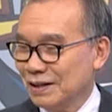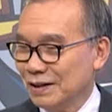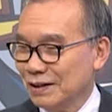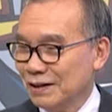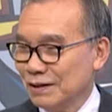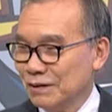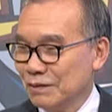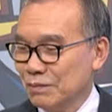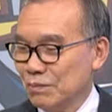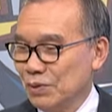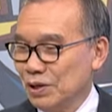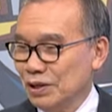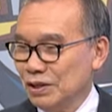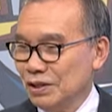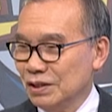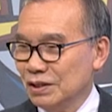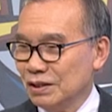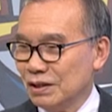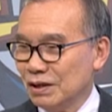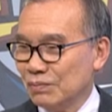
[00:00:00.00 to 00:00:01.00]
그럼 몇
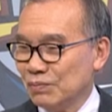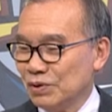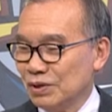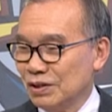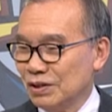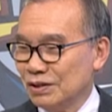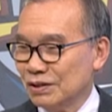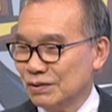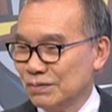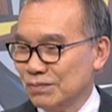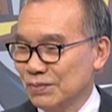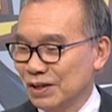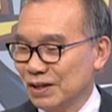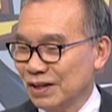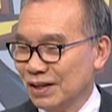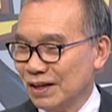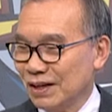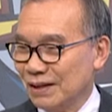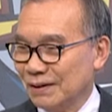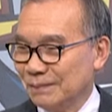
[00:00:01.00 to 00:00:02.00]
년
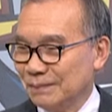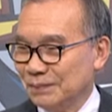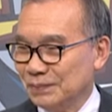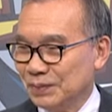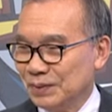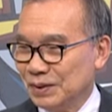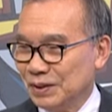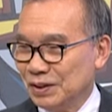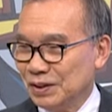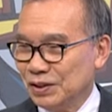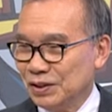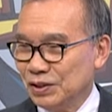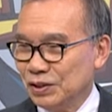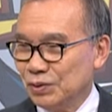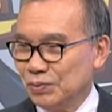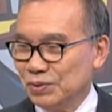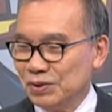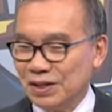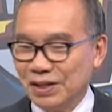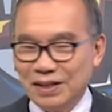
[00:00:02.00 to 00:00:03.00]
앞질렀습니까?
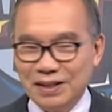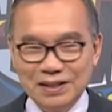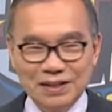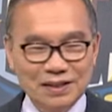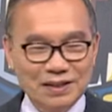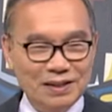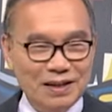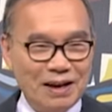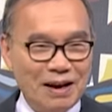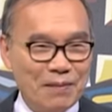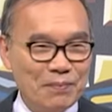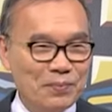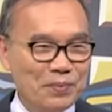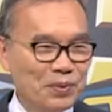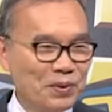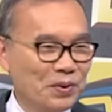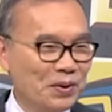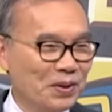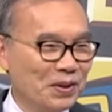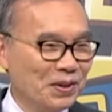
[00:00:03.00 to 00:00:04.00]
14년을
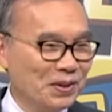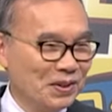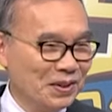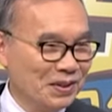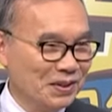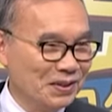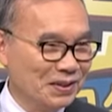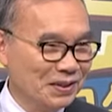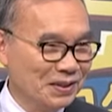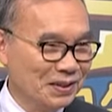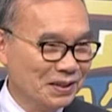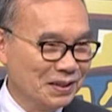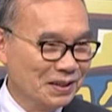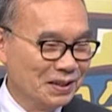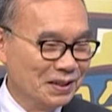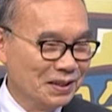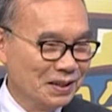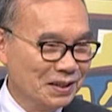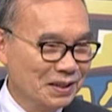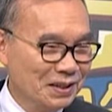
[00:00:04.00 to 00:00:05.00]
앞지른 거예요.
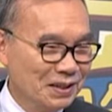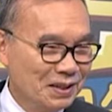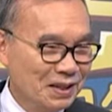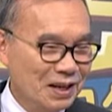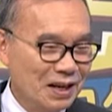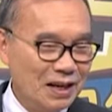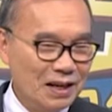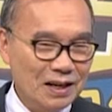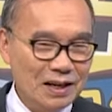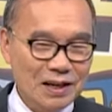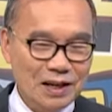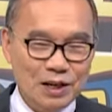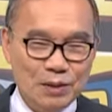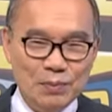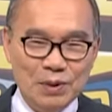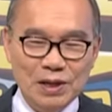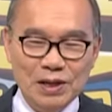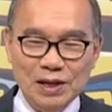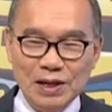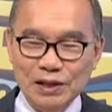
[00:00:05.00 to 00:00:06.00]

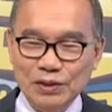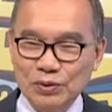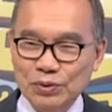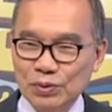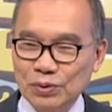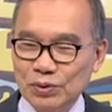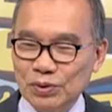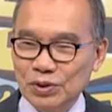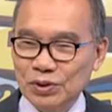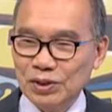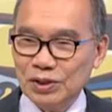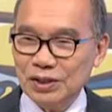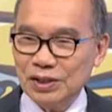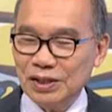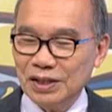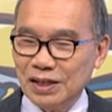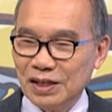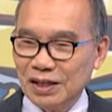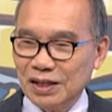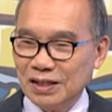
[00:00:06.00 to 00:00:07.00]
하나님의 약속을
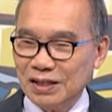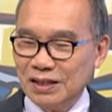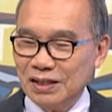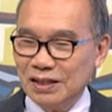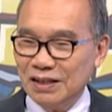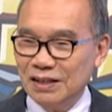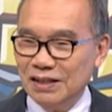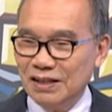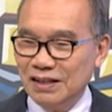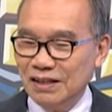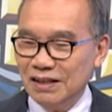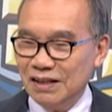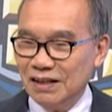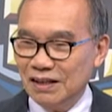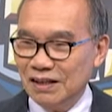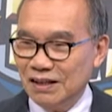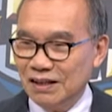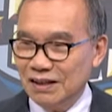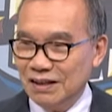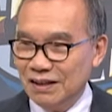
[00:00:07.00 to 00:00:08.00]
끝까지
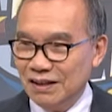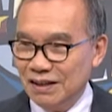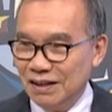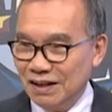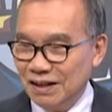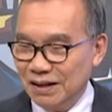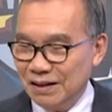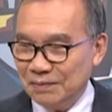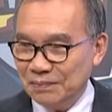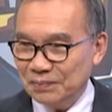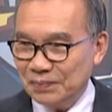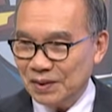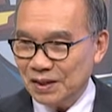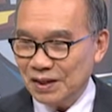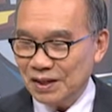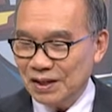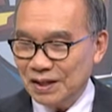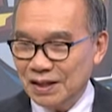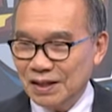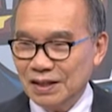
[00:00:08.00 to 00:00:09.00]
기다려야 되는데
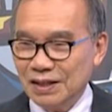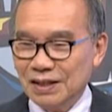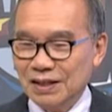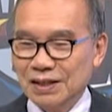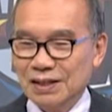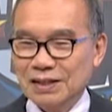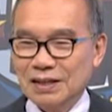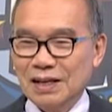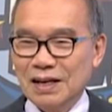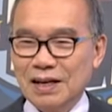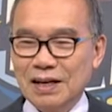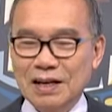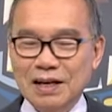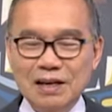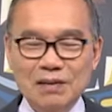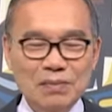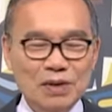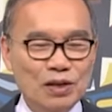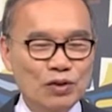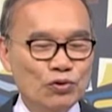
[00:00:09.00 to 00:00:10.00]

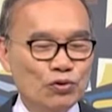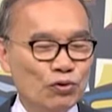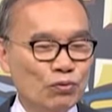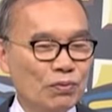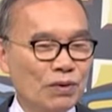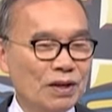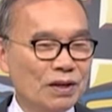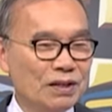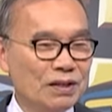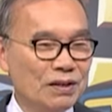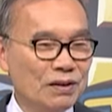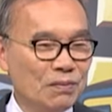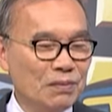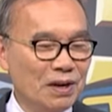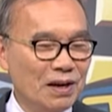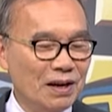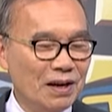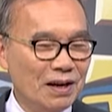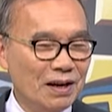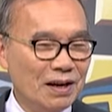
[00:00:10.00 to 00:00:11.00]
사람의
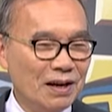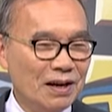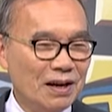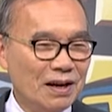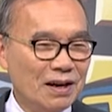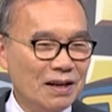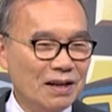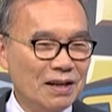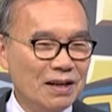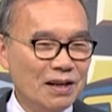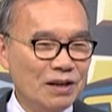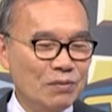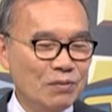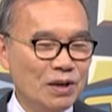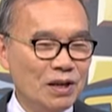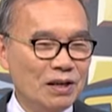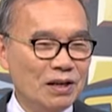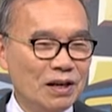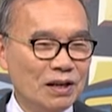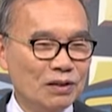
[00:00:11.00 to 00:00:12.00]
조바심에
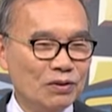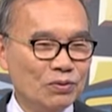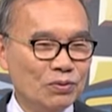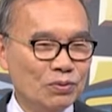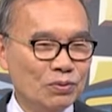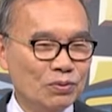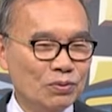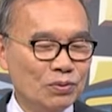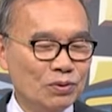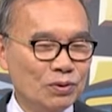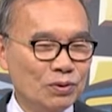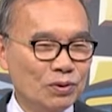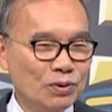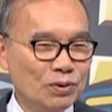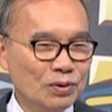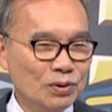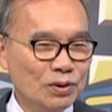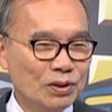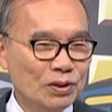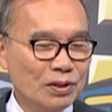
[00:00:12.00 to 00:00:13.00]
하나님의 약속을
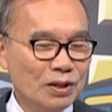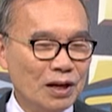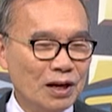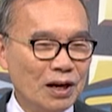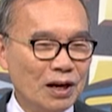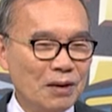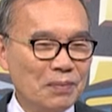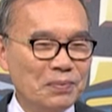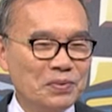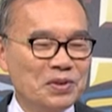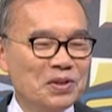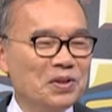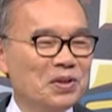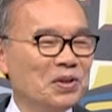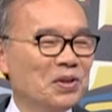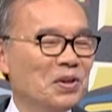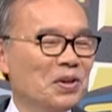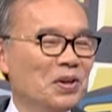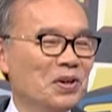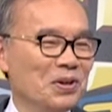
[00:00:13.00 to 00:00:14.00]

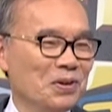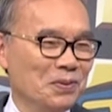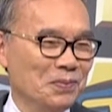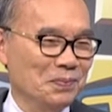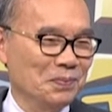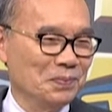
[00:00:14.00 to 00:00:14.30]
앞지른 거예요.